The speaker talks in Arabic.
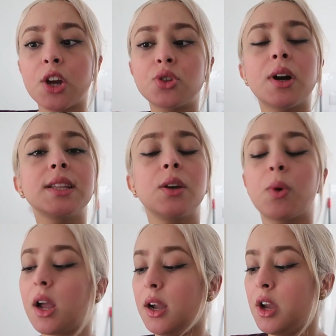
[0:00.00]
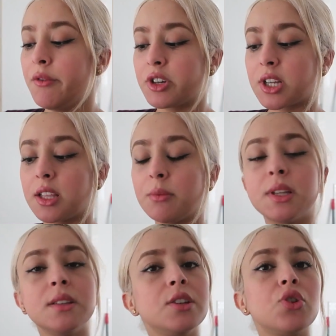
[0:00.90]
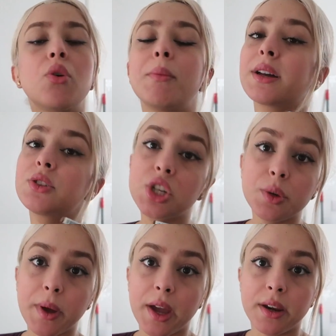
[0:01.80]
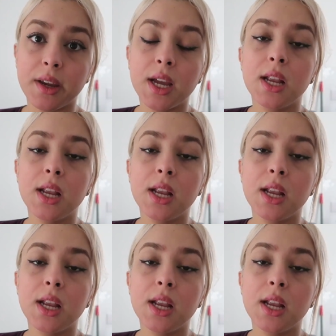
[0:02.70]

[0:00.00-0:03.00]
اشنو غادي يوقع فاش غادي نبدا نديرو ما غاديش يبان